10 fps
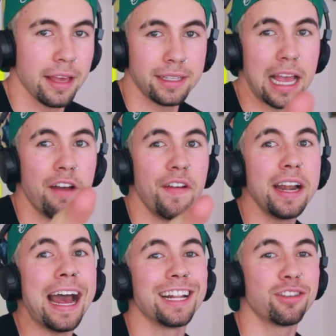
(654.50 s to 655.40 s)
Isso aí é
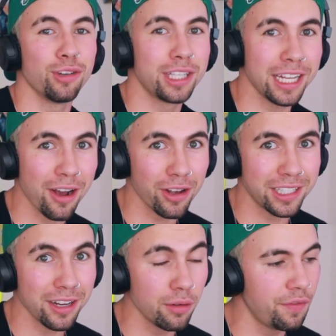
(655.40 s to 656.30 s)
verdade. Se você tá
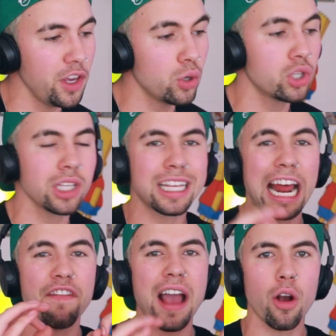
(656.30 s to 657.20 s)
gostando do vídeo, se
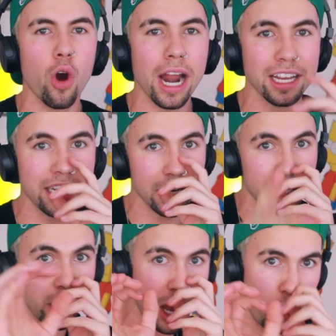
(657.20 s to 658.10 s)
inscreve agora,
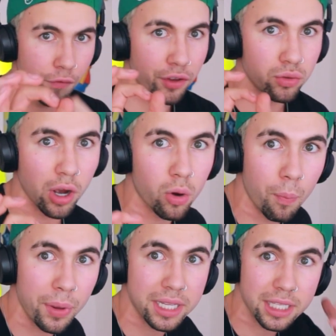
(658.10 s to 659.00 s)
gente. Eu fiz uma
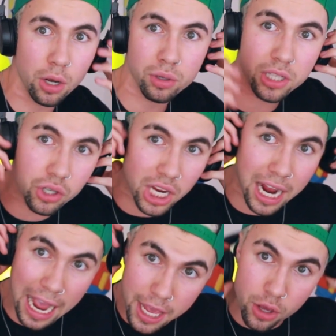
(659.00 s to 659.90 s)
competição que se eu
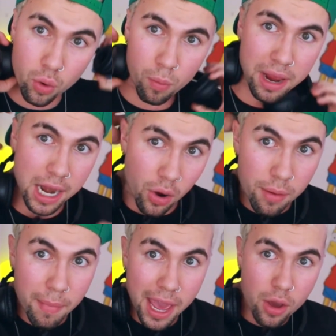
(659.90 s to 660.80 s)
chegar em um milhão e
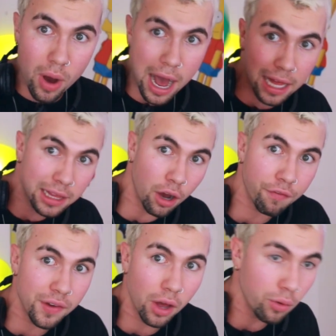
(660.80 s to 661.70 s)
meio até o
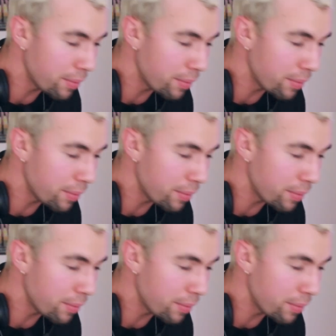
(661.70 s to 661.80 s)
final do